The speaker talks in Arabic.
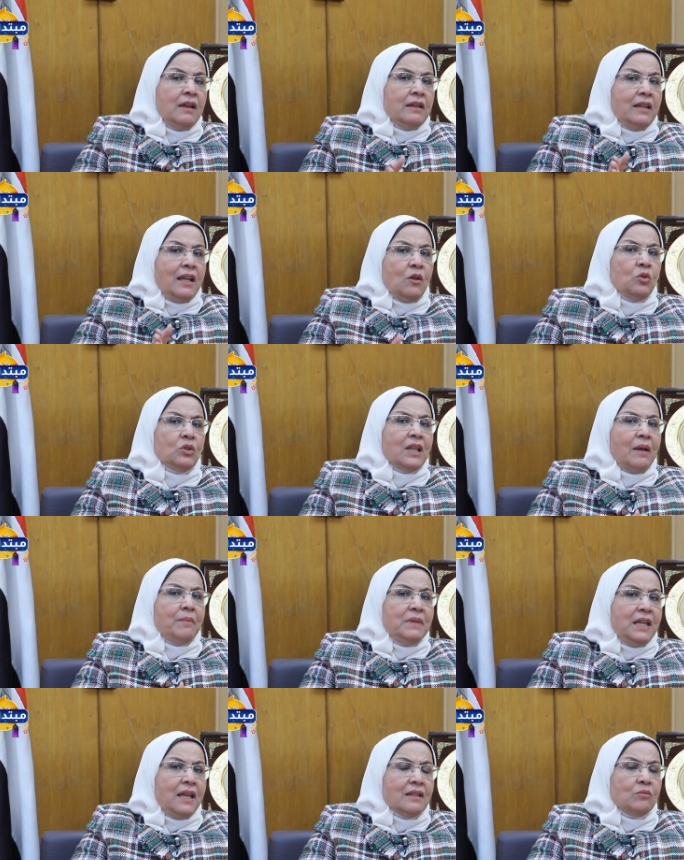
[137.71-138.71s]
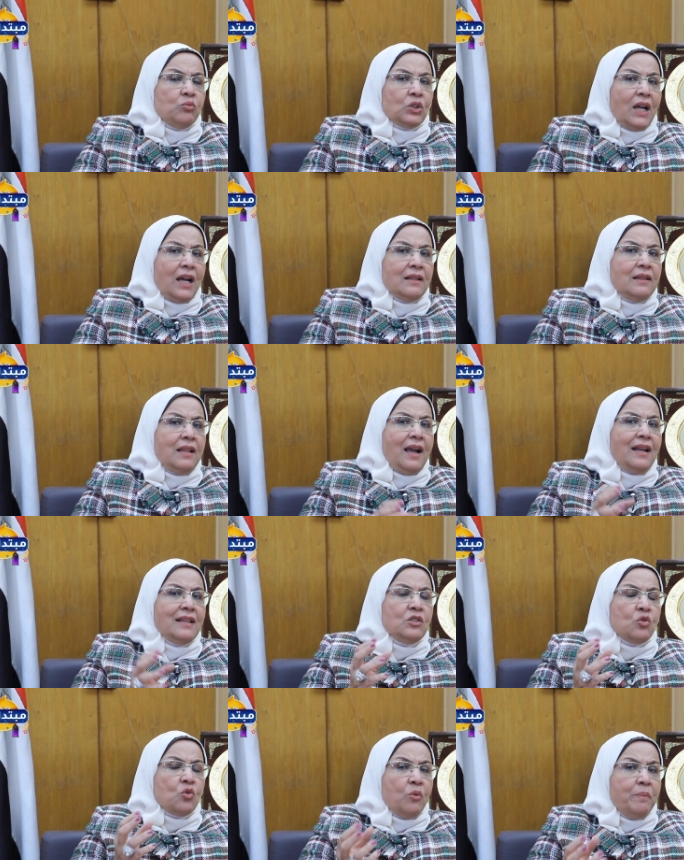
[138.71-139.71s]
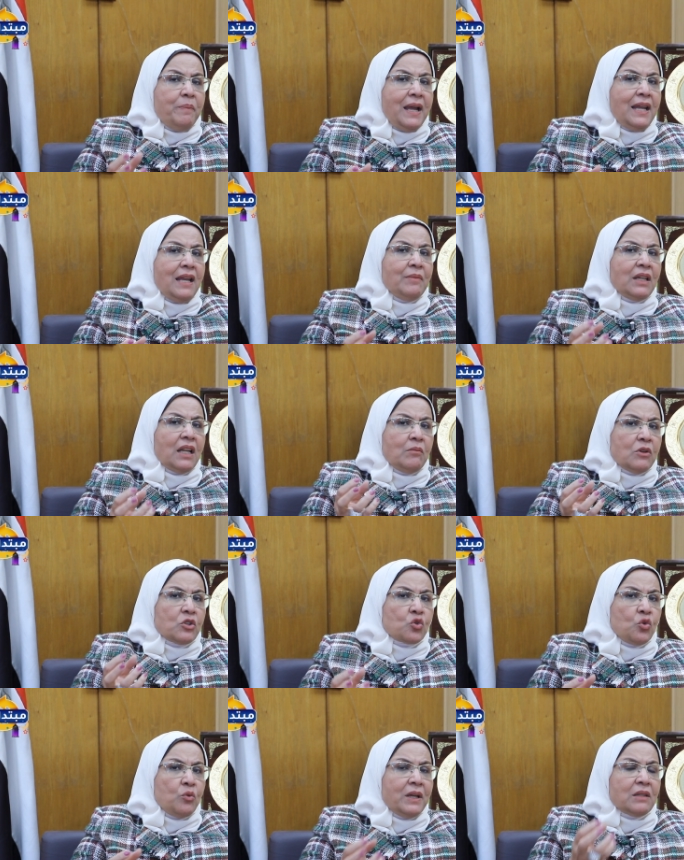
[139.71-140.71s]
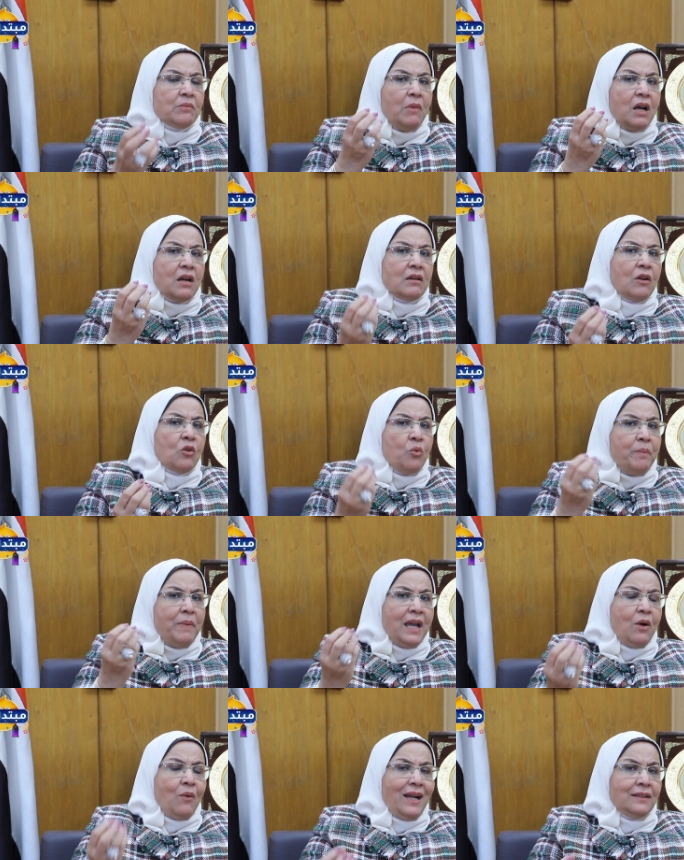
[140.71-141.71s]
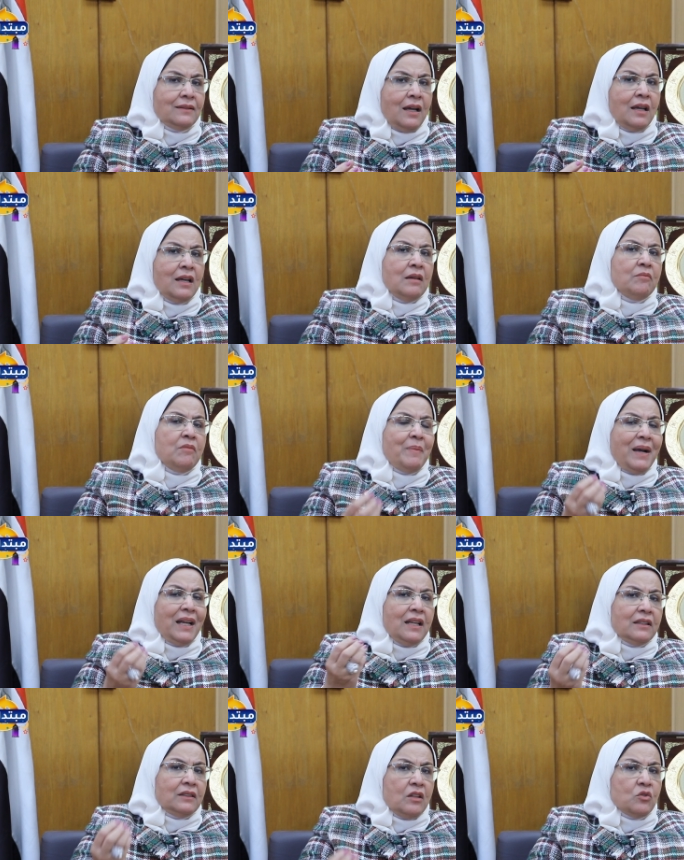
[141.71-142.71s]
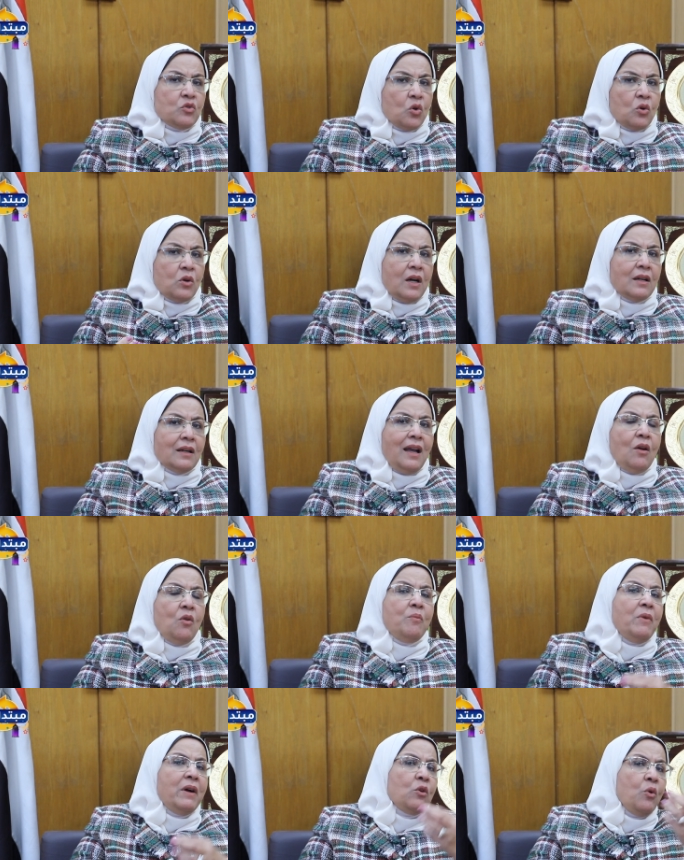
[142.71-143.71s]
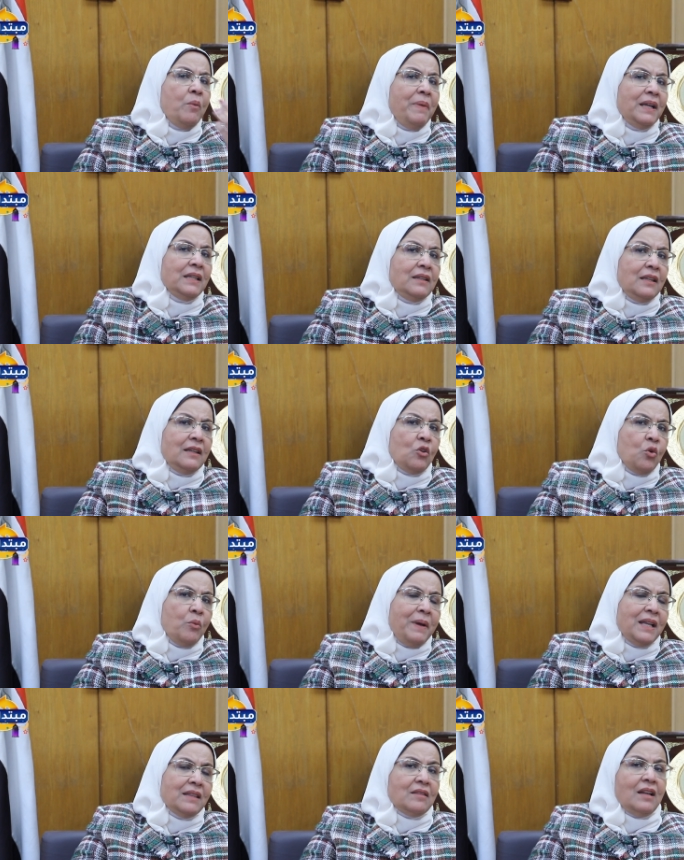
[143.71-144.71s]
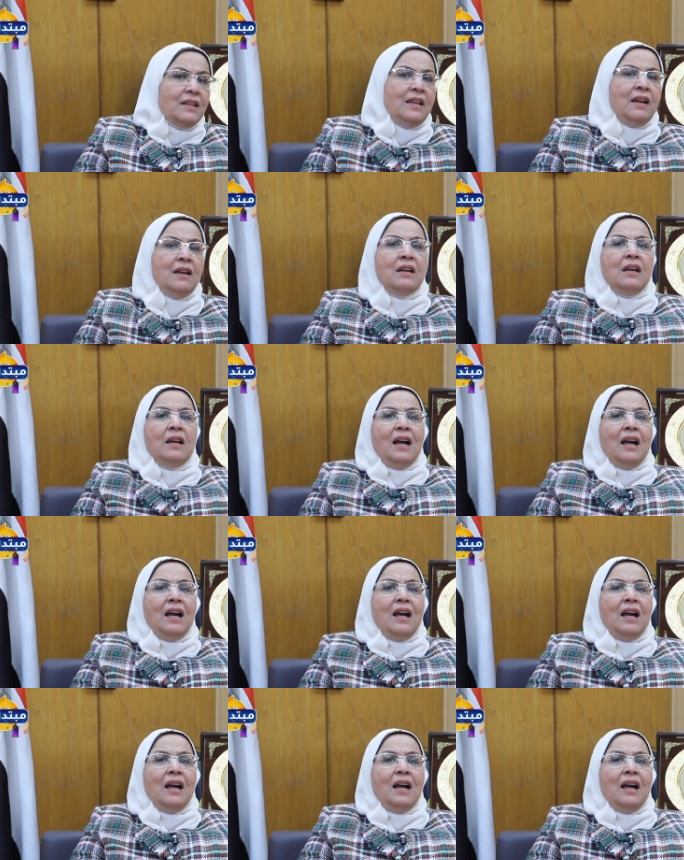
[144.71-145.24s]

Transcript: ناخد كميات متعادله عندي كوبايه من المشروبات مره كوبايه واحده بمعلقتين سكر او كوبايتين الكوبايه الثانيه